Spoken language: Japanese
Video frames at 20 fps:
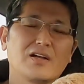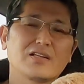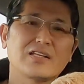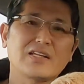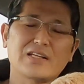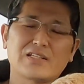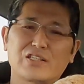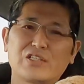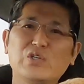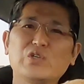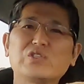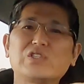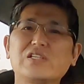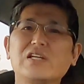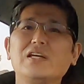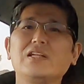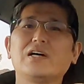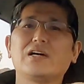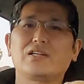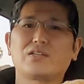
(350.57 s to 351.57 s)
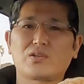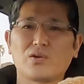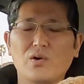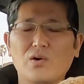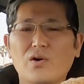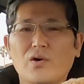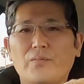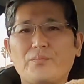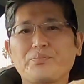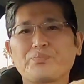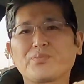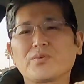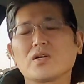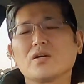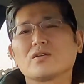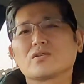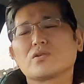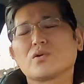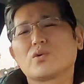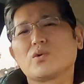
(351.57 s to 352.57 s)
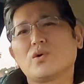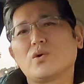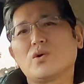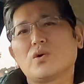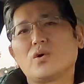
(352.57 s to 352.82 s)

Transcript: ただ気をつけないと、ド